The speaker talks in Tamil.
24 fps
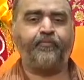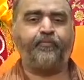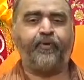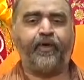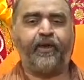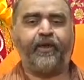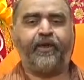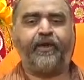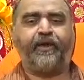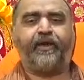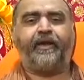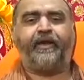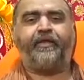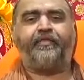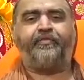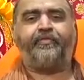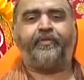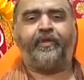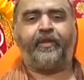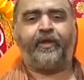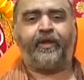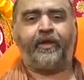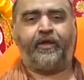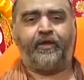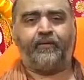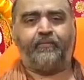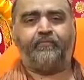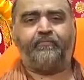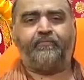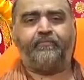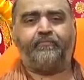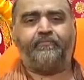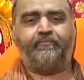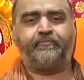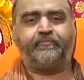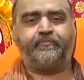பல இடத்திலேயும்
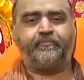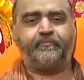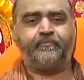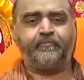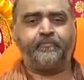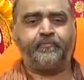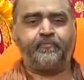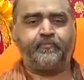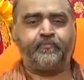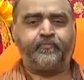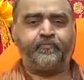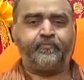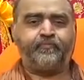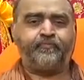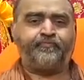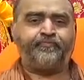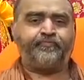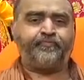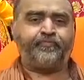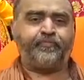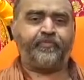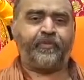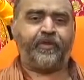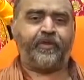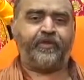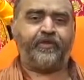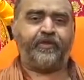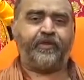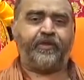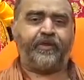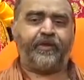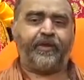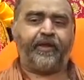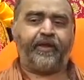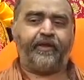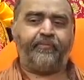இது
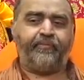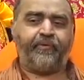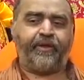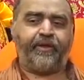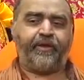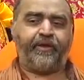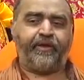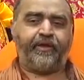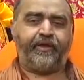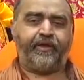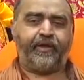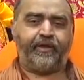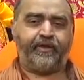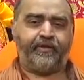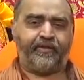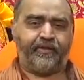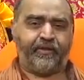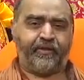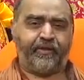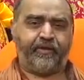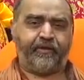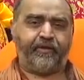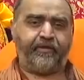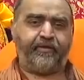நடைபெற இருக்கிறது